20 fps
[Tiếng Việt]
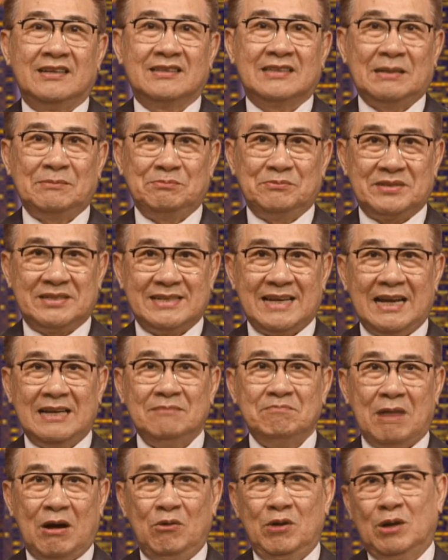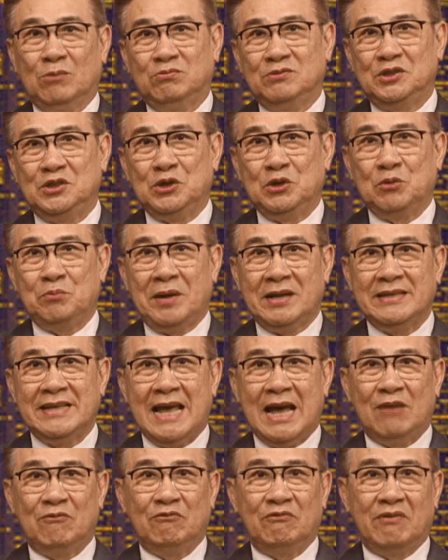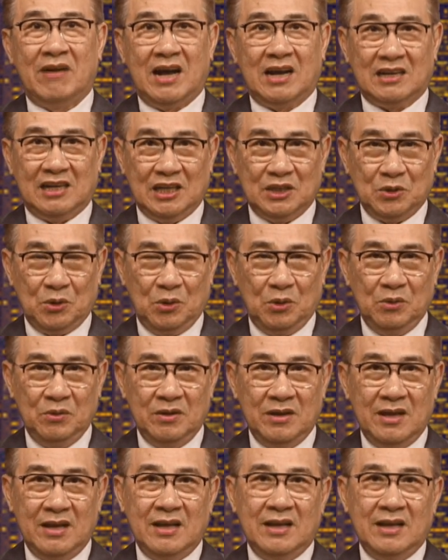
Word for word: tầm sắn Bảo Lộc chịu bắt giam và khởi tố.